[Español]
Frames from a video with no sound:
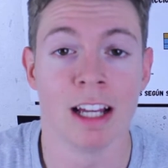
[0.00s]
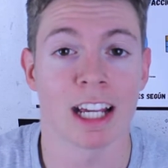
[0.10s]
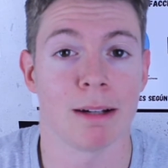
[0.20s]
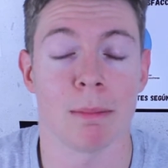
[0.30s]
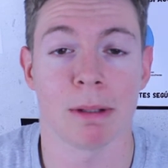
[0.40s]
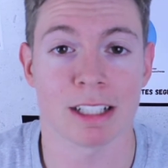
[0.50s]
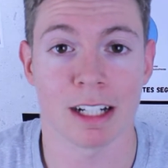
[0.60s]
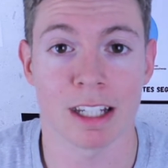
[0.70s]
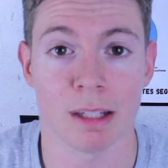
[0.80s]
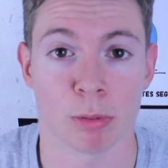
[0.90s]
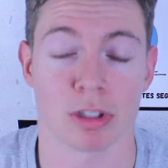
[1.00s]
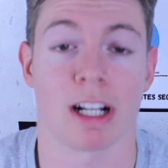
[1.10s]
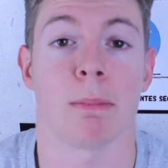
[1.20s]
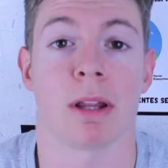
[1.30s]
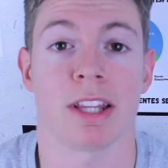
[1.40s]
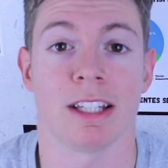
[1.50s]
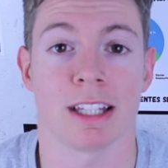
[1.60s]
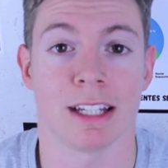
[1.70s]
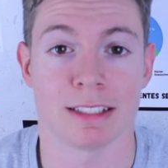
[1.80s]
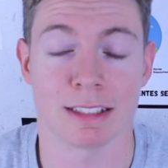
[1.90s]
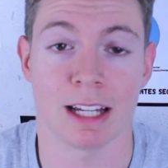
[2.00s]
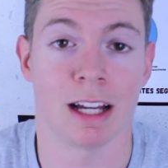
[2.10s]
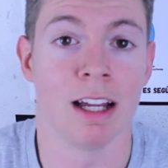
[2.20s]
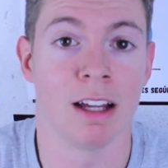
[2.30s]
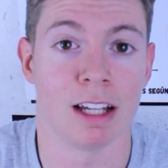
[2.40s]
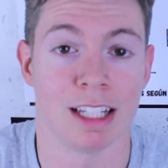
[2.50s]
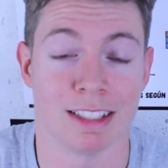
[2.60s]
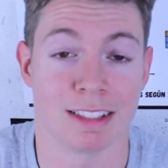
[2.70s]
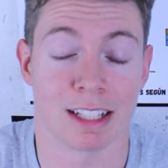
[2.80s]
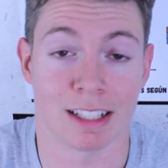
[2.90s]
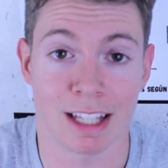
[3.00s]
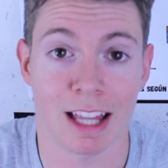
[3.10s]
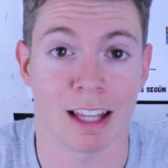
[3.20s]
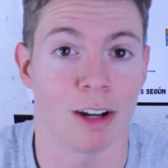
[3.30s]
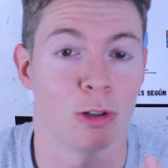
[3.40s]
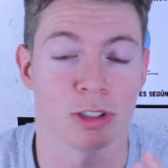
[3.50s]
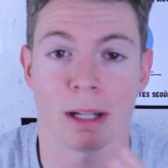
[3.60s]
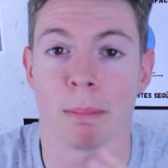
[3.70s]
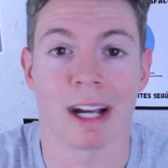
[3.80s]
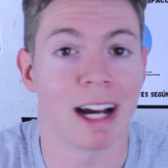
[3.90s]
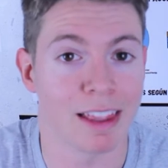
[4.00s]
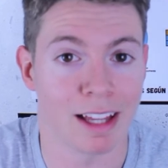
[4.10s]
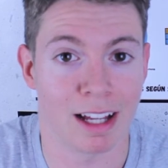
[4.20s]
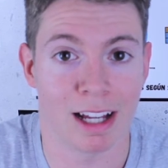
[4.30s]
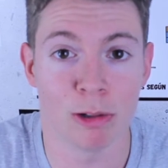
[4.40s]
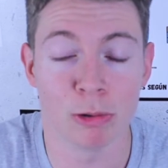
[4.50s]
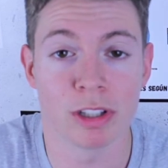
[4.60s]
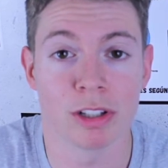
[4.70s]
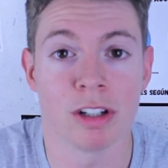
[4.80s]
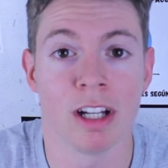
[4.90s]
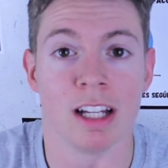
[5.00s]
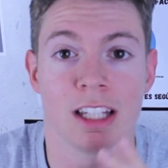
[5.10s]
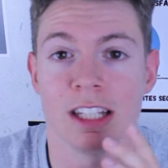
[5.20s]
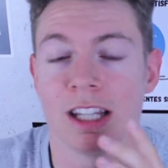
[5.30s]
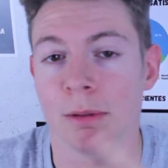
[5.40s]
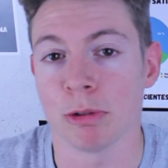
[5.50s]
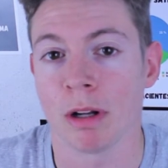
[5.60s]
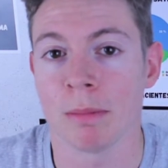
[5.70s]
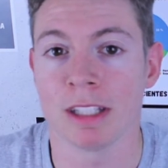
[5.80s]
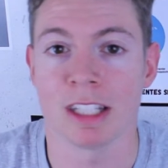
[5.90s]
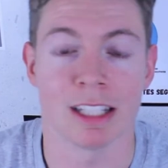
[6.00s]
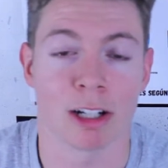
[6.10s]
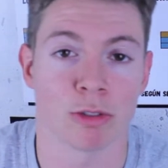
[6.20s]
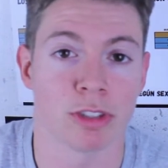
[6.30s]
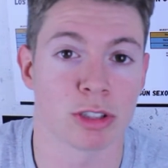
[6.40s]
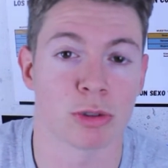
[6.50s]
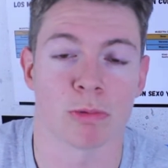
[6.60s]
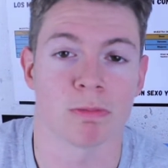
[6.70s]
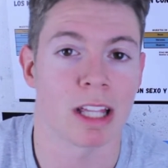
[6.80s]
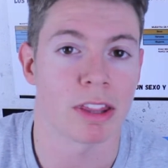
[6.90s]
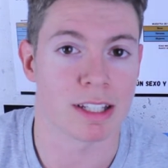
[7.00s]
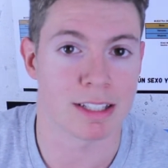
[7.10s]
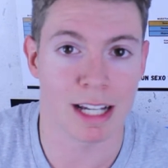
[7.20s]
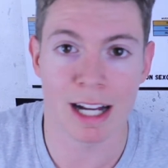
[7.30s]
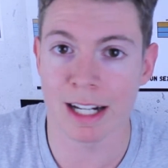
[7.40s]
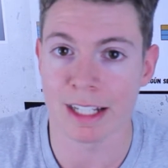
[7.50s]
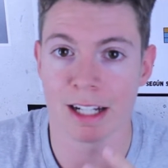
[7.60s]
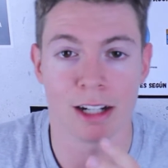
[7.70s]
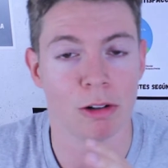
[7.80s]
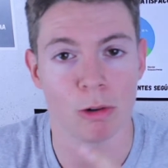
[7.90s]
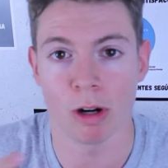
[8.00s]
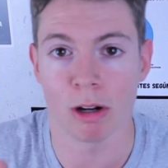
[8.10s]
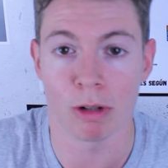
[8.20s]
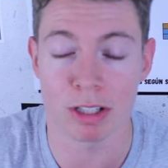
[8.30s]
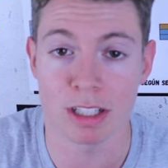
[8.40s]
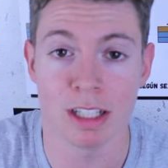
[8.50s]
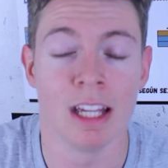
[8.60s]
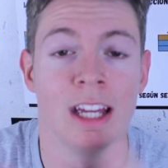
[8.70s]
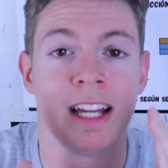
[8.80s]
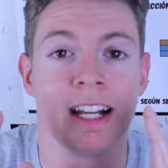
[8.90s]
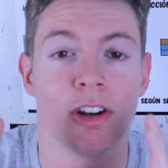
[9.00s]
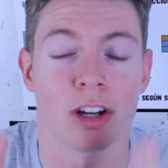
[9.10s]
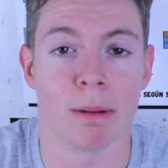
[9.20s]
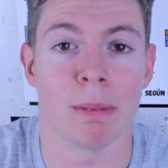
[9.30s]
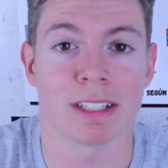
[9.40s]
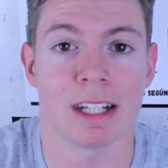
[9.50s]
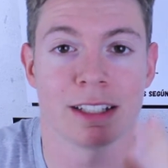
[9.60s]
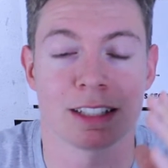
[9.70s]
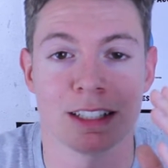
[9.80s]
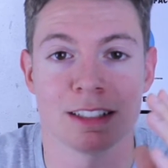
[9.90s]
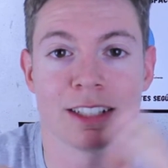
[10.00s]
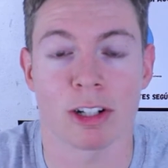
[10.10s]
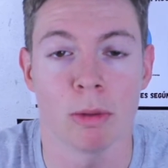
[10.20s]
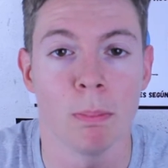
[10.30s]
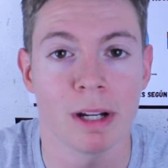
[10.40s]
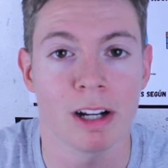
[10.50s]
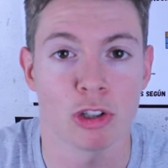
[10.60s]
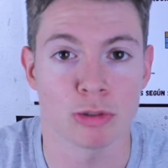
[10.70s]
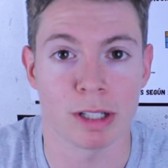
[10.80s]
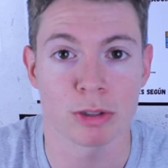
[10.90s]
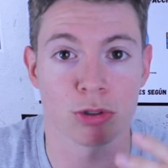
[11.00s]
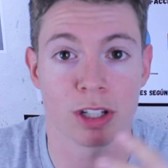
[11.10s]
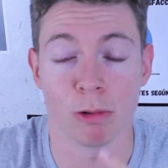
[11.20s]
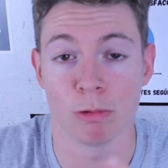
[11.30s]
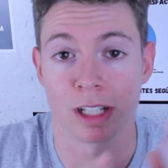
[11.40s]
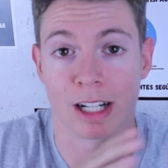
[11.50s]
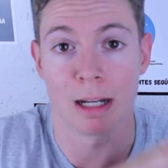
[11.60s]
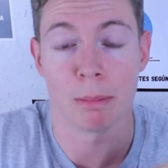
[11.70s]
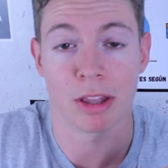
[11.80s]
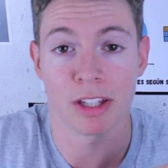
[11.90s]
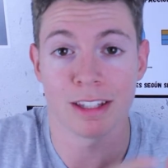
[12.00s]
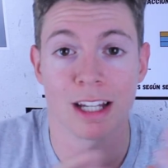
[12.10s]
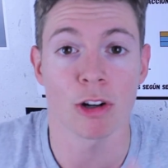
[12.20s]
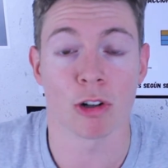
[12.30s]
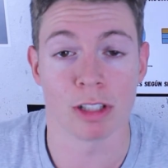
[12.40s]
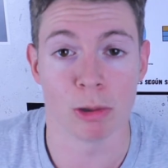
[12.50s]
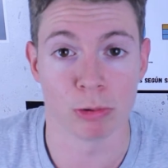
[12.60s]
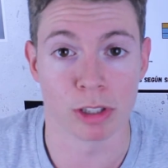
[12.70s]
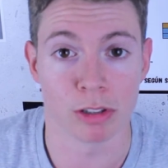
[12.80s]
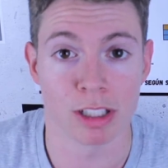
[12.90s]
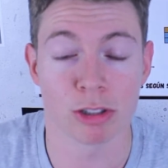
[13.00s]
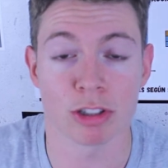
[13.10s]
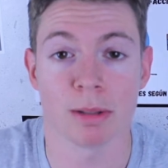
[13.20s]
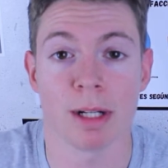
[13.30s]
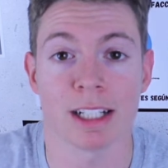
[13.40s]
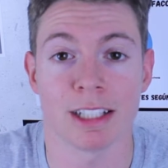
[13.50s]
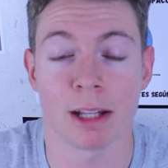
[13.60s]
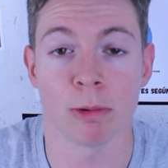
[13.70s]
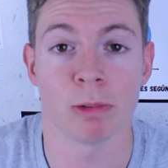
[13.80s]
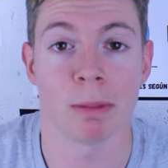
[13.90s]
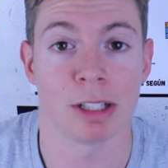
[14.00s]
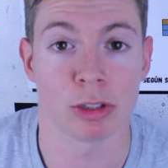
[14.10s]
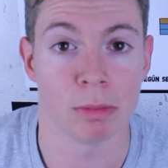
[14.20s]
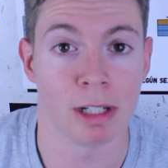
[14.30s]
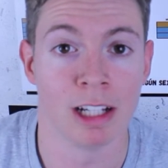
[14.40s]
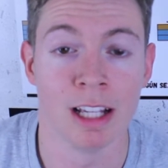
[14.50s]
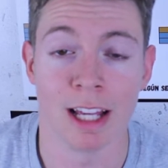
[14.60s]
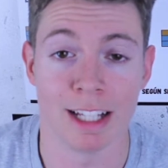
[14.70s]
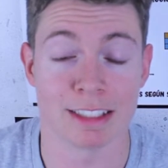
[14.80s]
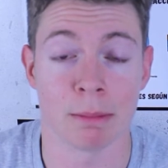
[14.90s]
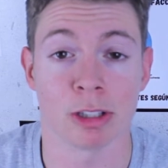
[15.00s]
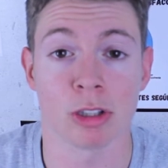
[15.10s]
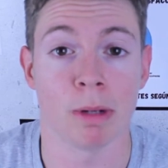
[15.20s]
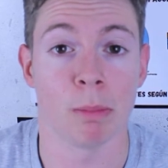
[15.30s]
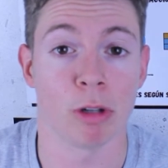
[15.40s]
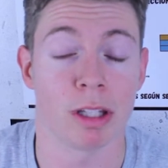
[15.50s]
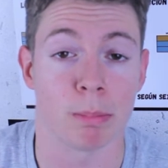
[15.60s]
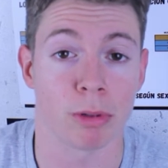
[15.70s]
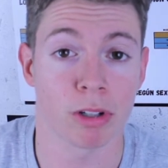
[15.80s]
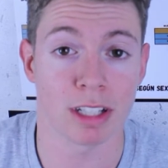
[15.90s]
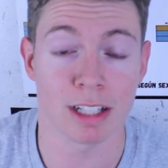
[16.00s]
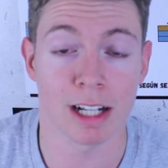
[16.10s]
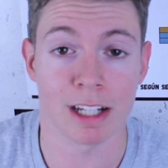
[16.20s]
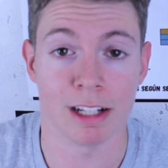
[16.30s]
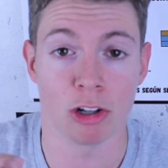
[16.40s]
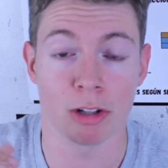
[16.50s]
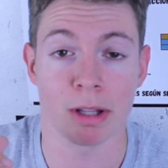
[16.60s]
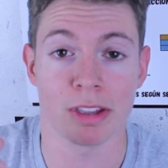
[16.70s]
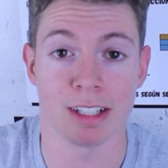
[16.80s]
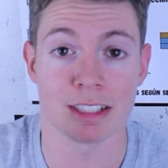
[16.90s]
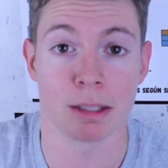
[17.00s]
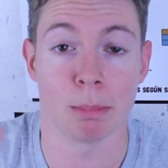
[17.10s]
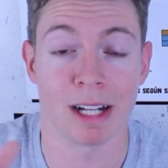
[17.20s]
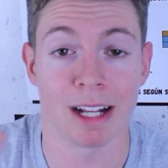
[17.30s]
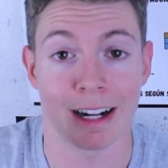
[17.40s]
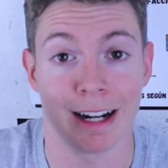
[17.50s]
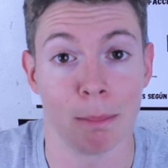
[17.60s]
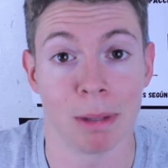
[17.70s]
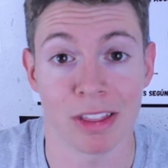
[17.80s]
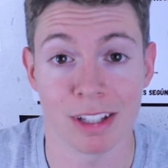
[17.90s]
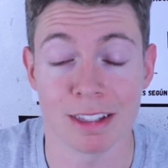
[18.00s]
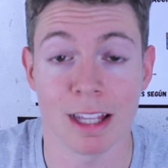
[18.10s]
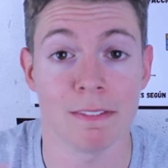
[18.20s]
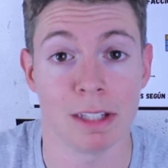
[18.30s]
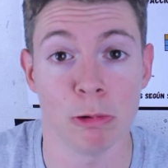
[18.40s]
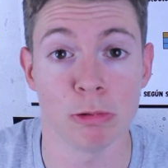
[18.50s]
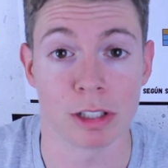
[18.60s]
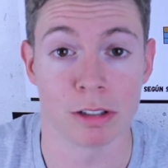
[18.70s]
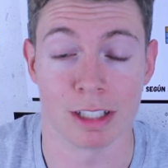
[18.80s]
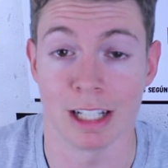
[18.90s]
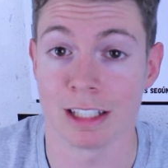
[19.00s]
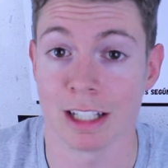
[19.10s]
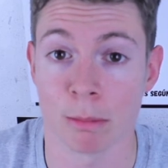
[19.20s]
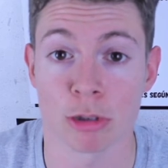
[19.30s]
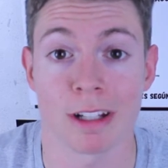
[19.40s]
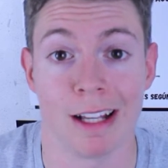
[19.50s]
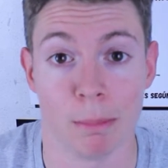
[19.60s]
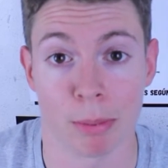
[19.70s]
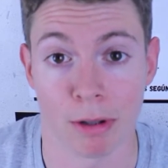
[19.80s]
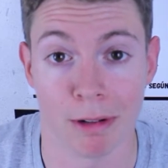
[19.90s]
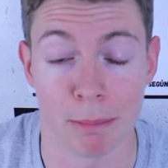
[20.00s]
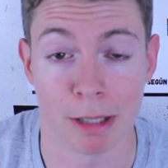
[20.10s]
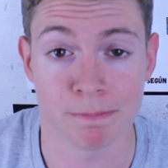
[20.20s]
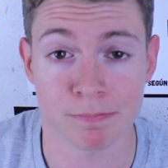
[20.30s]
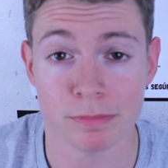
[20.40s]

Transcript: ¿Qué va a pasar aquí? Pues que la placenta está insertada o está pegada al útero y habitualmente en el contexto de una cesárea o algo así, lo que va a pasar es que se rompen los vasos que unen la placenta con el útero y entonces se va generando un hematoma. Este hematoma puede progresar y lo que va a hacer es separar la placenta del útero y ahí tenemos el problema.